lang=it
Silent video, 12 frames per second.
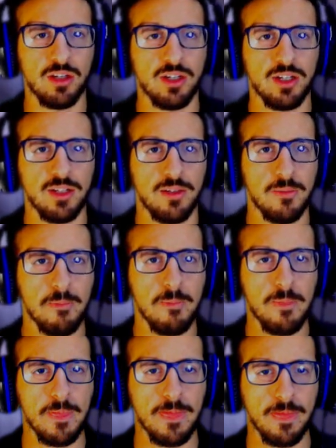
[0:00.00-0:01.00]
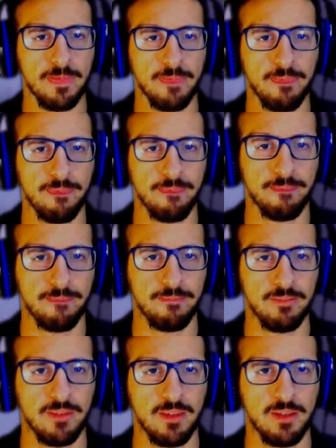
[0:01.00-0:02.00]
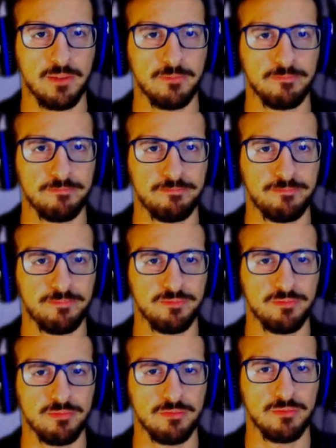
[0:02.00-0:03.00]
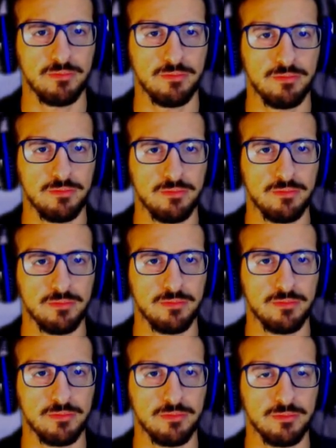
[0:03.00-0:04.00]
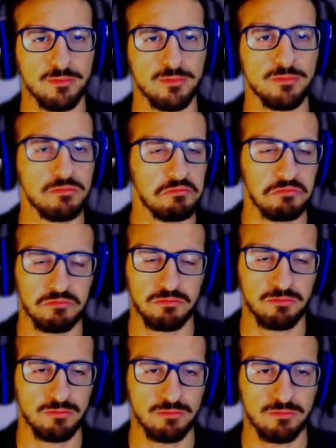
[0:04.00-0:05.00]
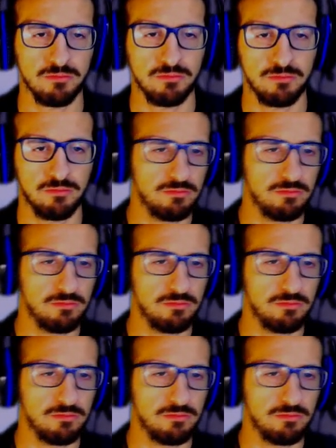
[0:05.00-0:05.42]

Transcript: Quando vedi delle frecce così, carica seguendo nella direzione per una super carica.